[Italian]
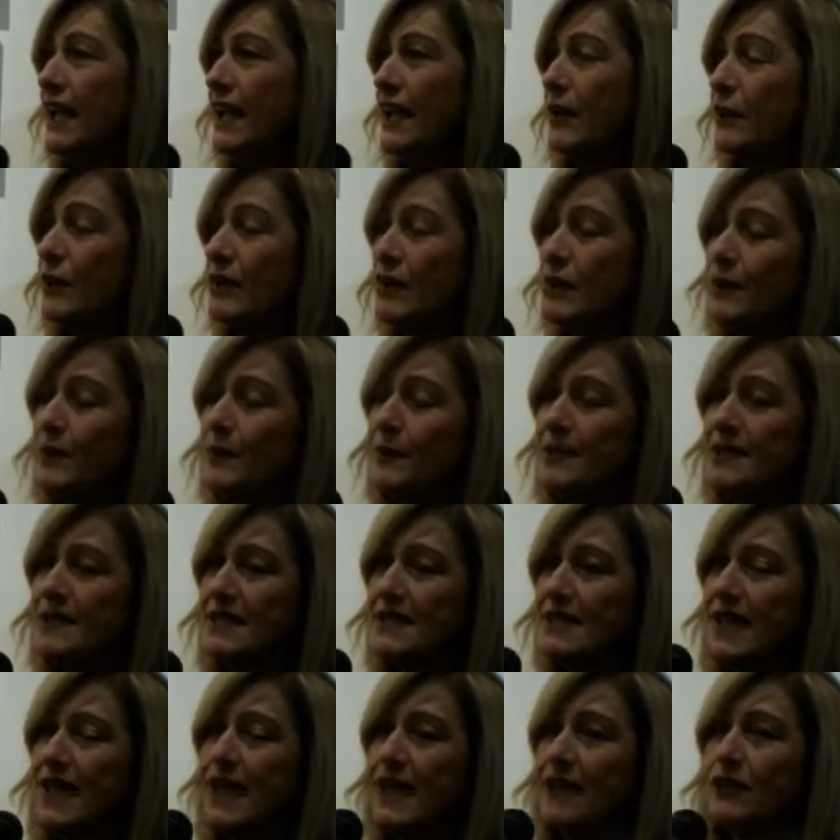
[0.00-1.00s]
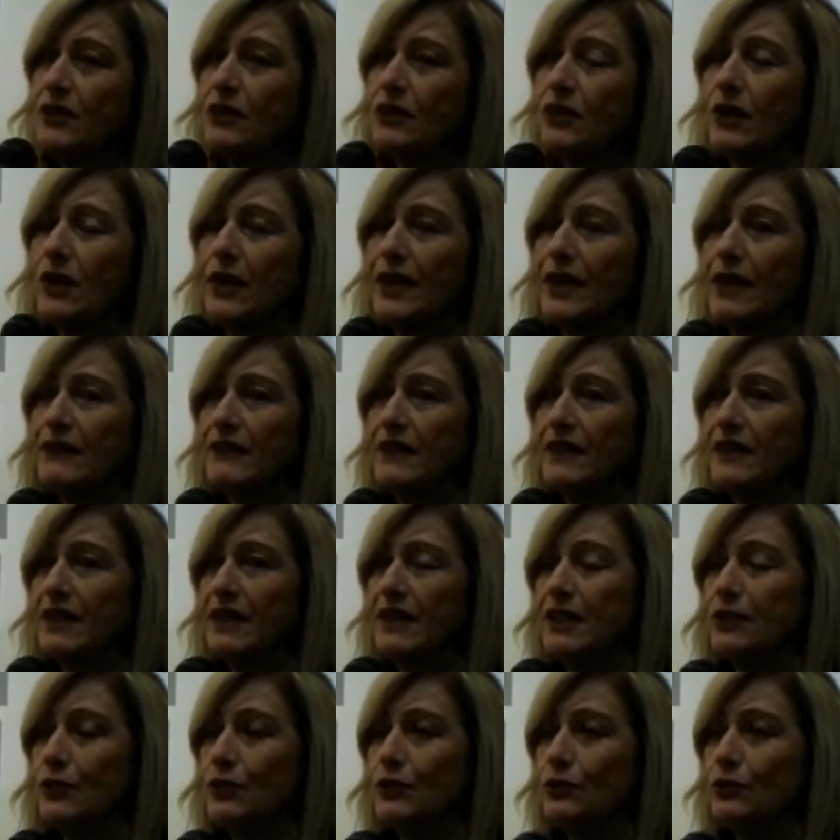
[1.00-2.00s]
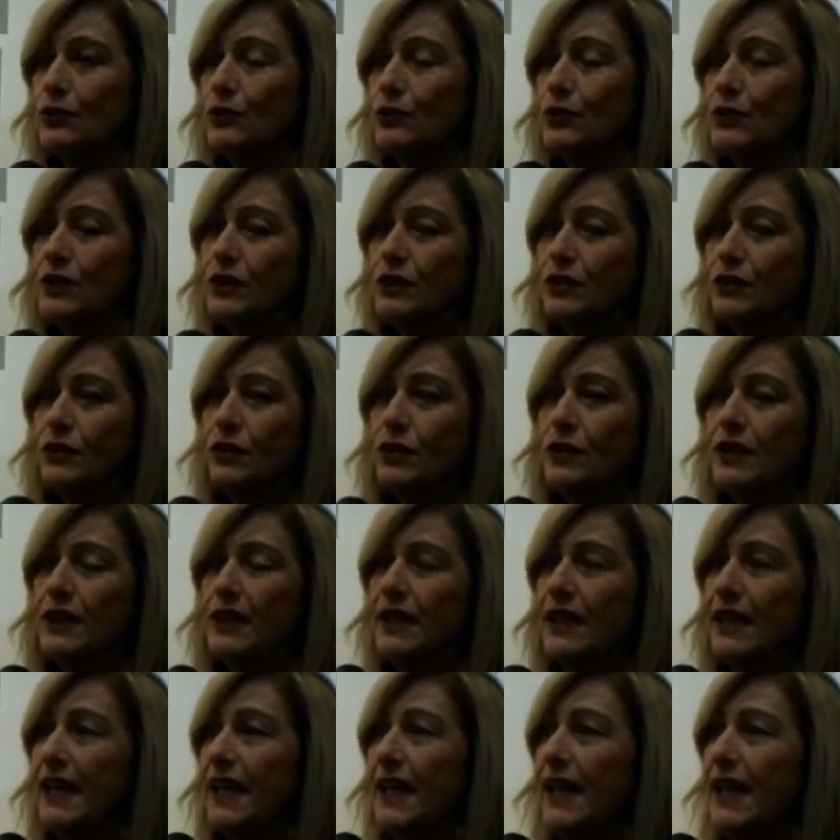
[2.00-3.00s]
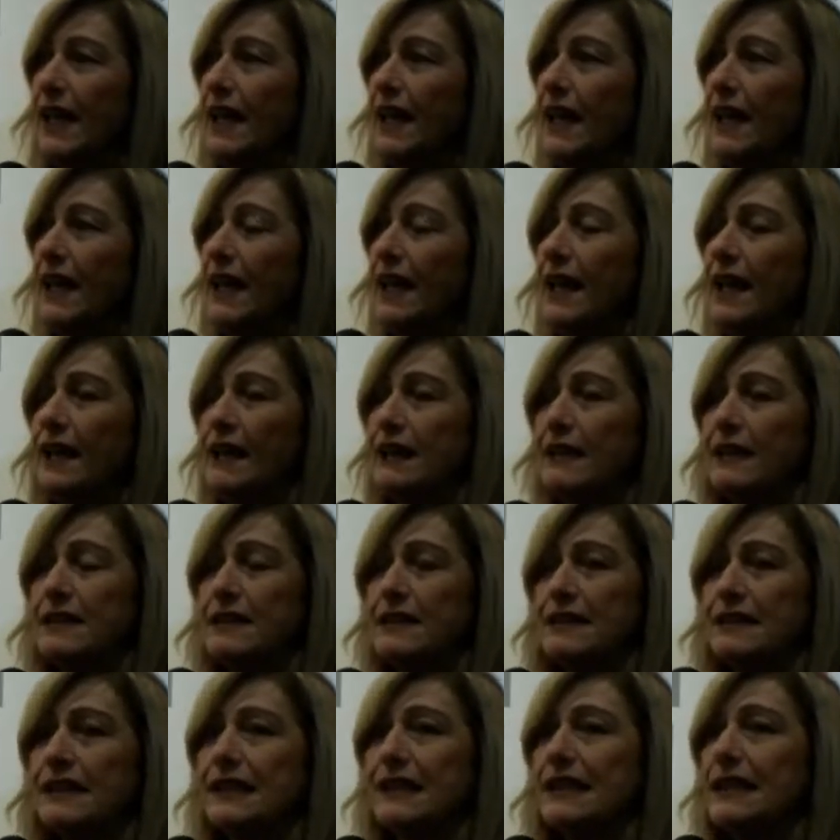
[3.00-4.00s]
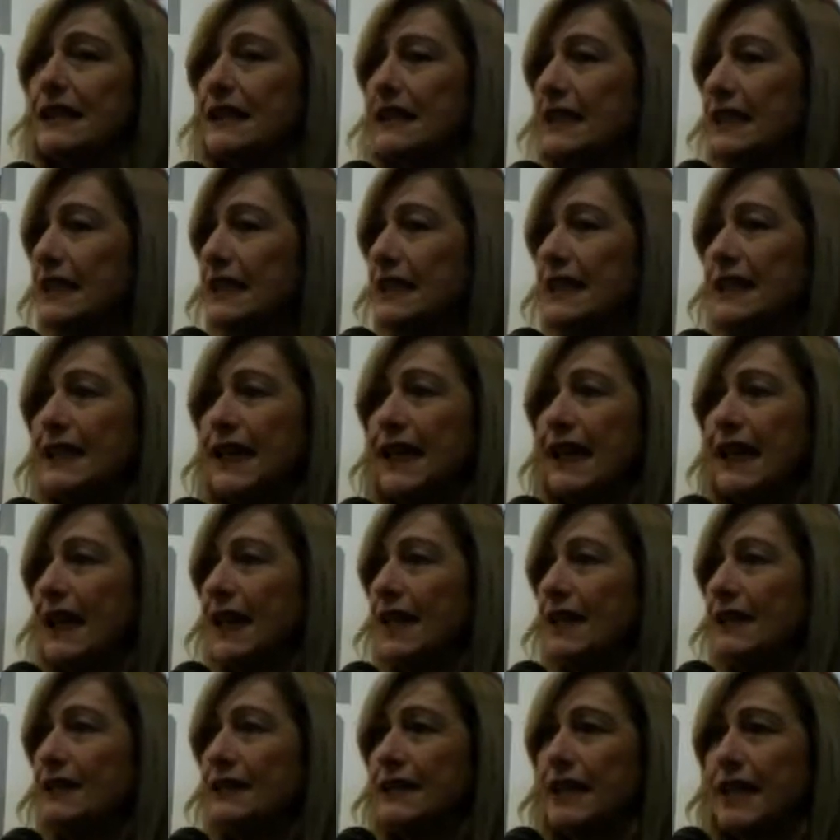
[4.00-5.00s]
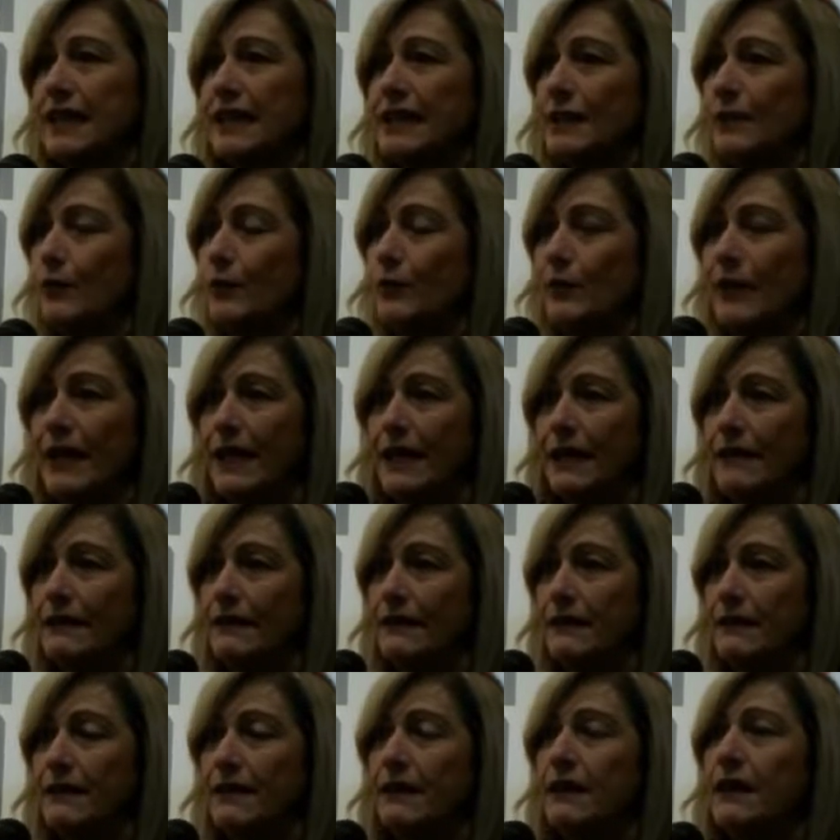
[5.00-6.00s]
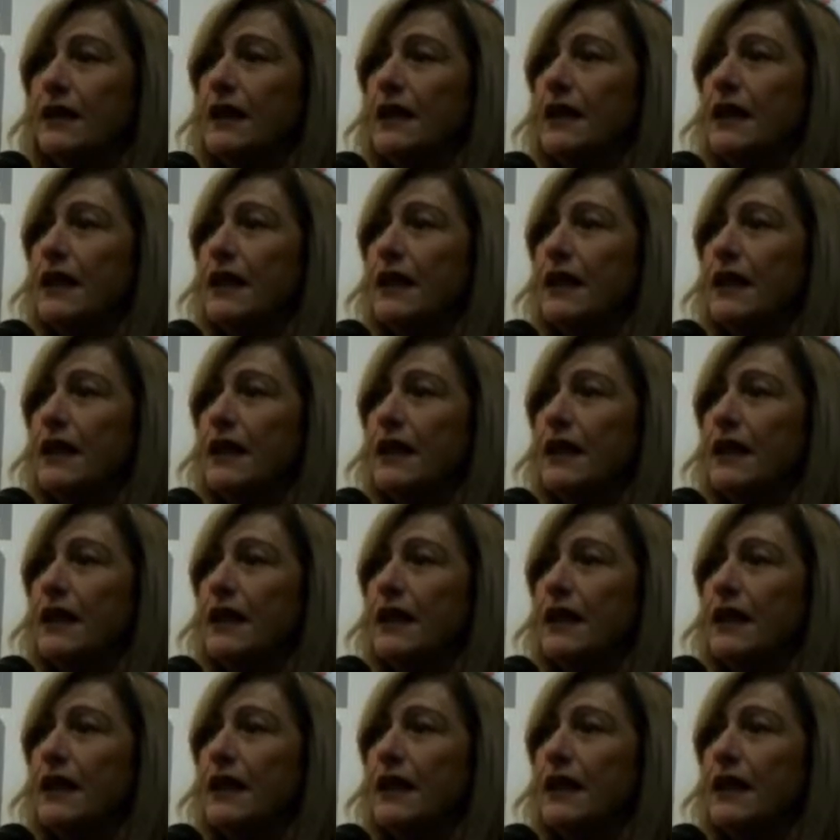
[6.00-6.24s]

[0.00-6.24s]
e, quindi ho pensato alla vita di ognuno di noi che è eh, scandita da tanti momenti,